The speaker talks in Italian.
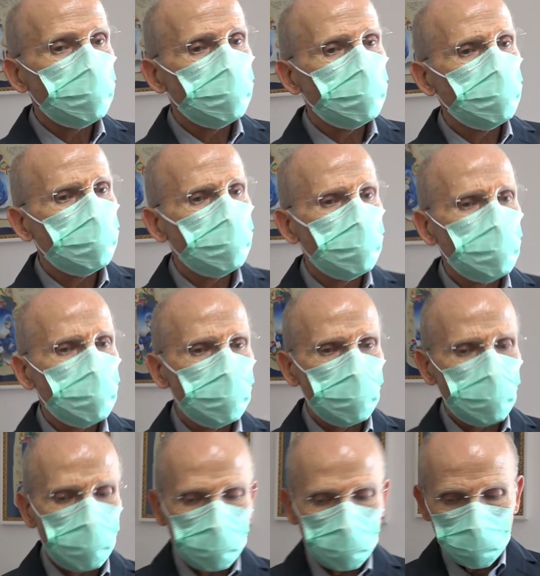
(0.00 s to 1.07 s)
istituzionale
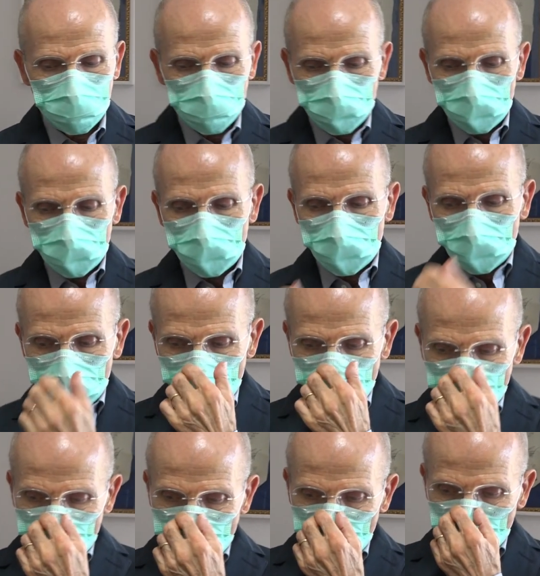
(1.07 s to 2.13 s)
importante è quello tra
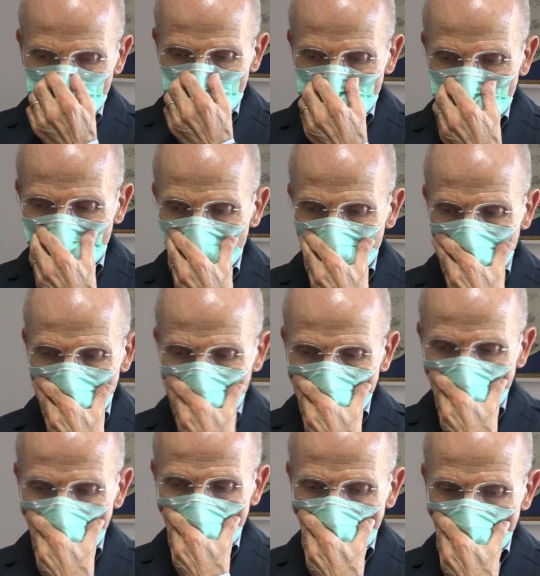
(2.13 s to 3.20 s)
ospedale e arma
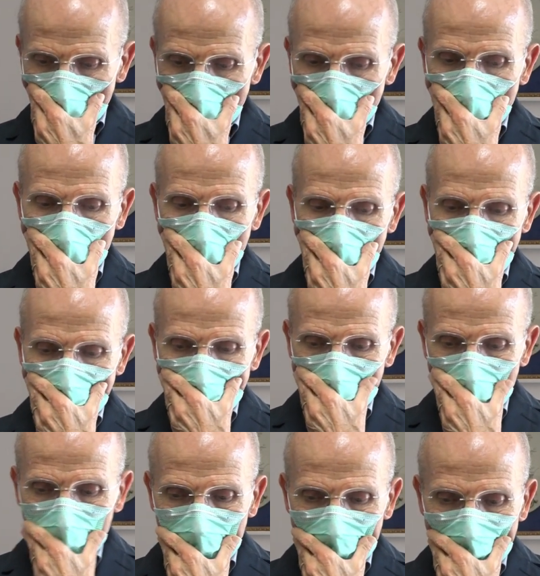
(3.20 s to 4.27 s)
dei carabinieri. Qual è il suo
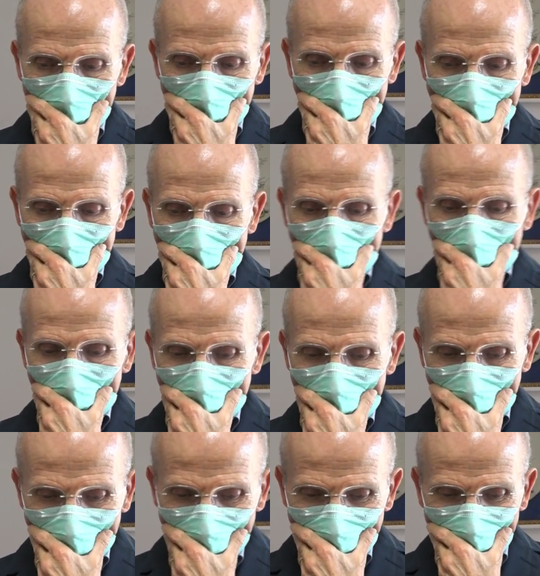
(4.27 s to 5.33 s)
saluto nei confronti del
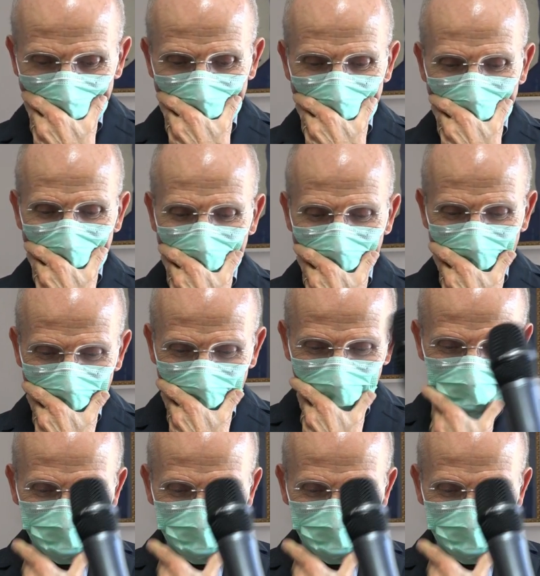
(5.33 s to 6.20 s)
colonnello?